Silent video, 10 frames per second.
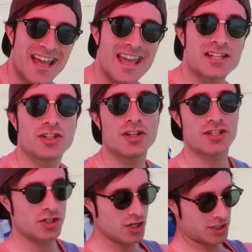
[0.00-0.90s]
Esto,
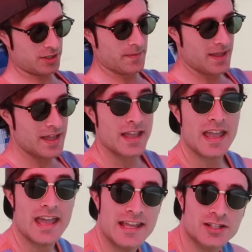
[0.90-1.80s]
chicos,
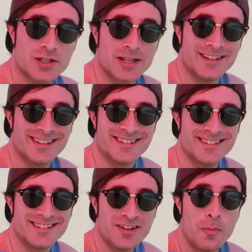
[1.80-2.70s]
es
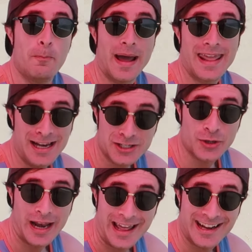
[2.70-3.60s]
un panel
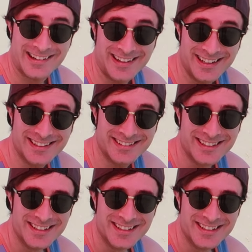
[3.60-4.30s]
solar, ¿vale?